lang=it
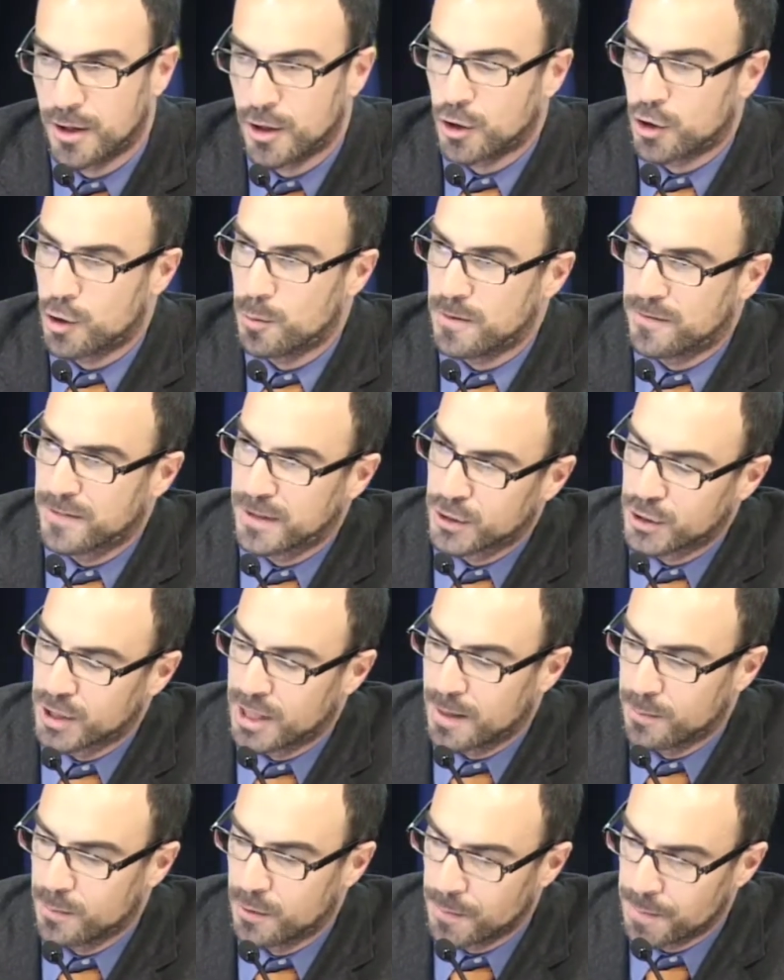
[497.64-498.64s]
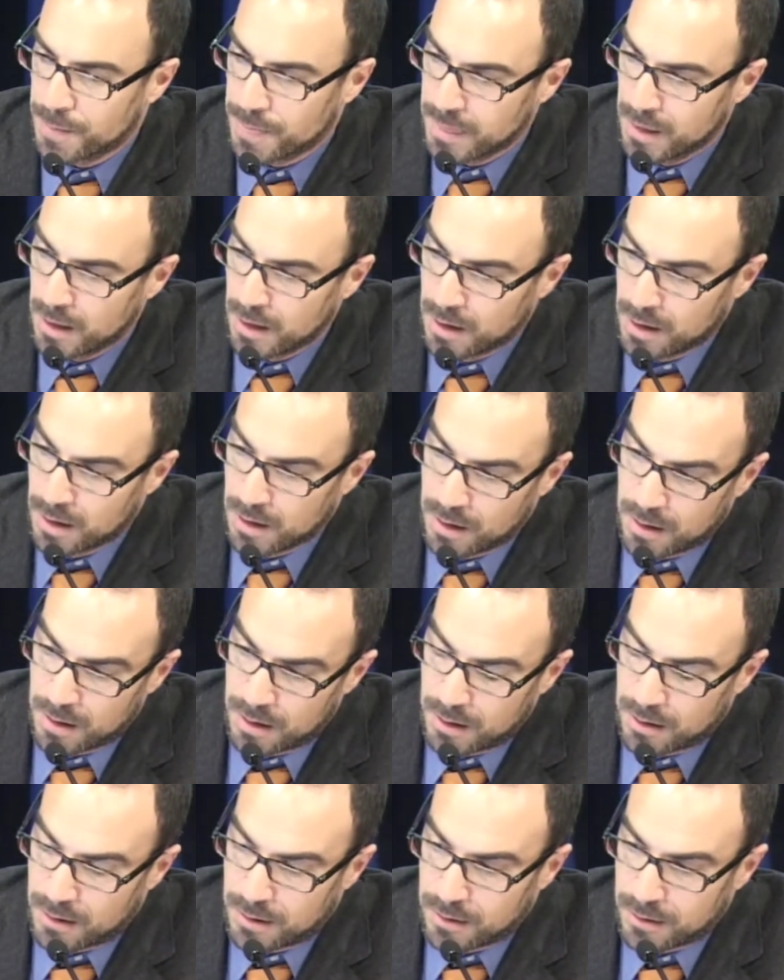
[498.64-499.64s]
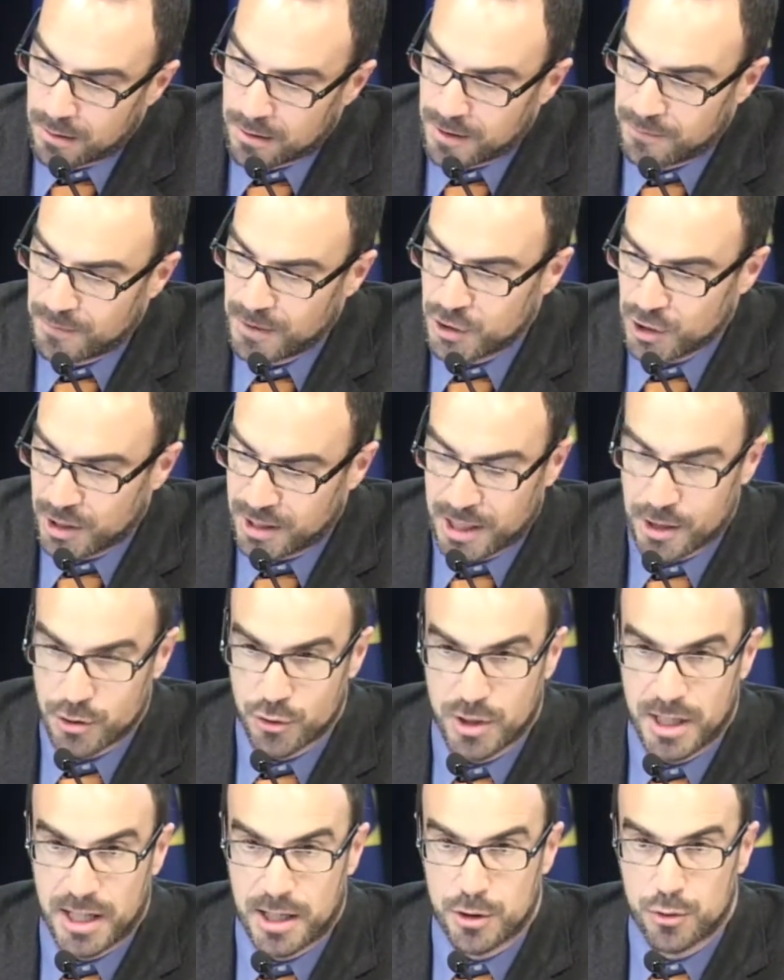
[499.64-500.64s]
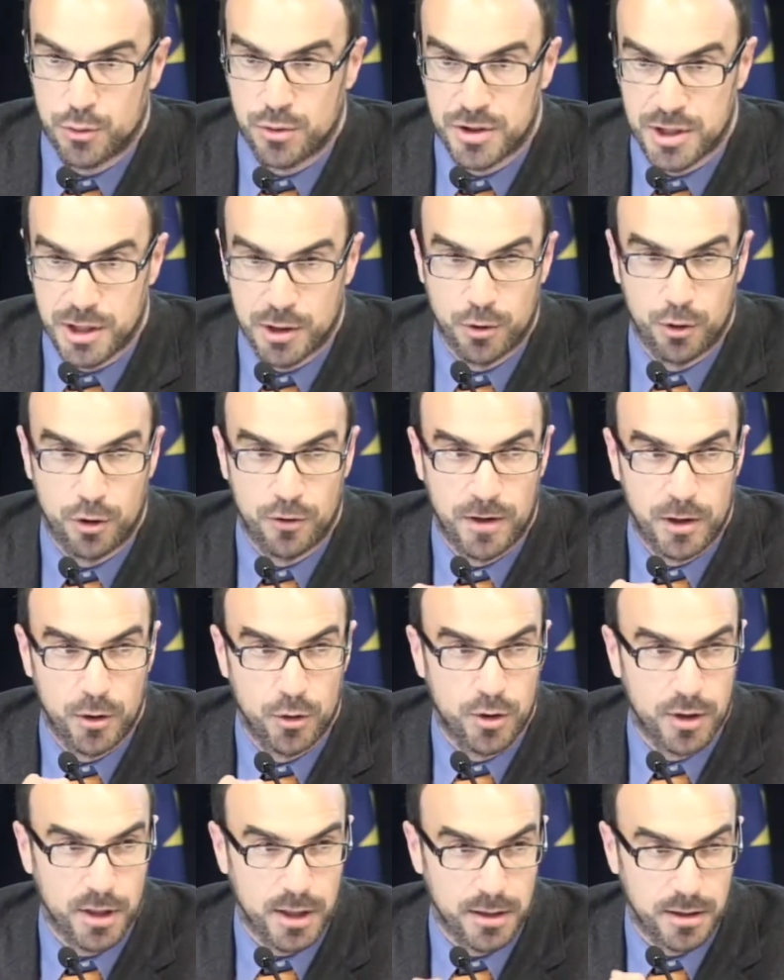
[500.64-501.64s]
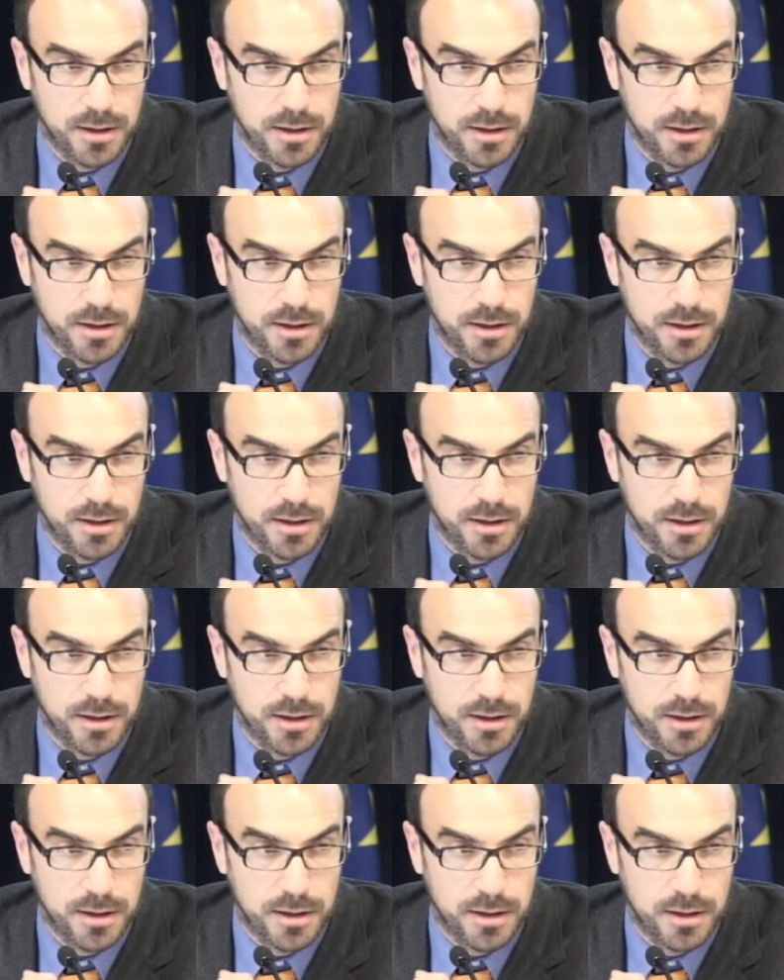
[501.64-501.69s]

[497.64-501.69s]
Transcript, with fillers: Come facciamo? Invece che ragionare sul singolo valore